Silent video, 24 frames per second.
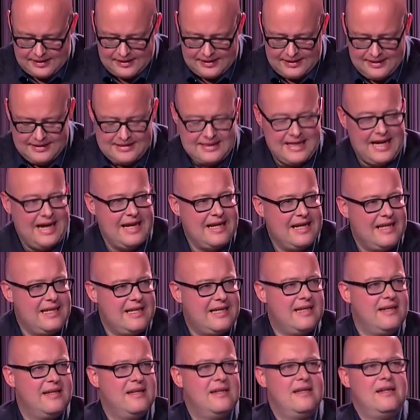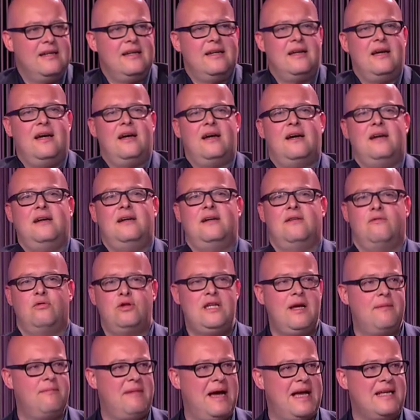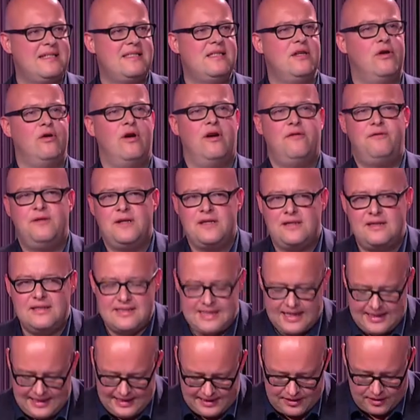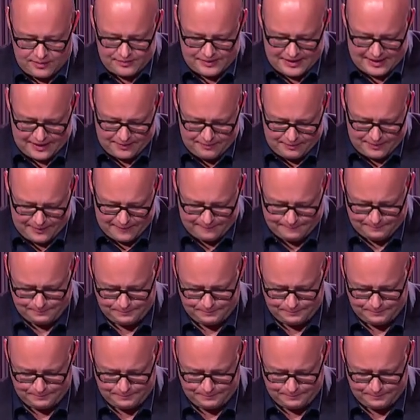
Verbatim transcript: ist eigentlich äh, wo die am meisten Gehör finden, ist eigentlich kaum denkbar.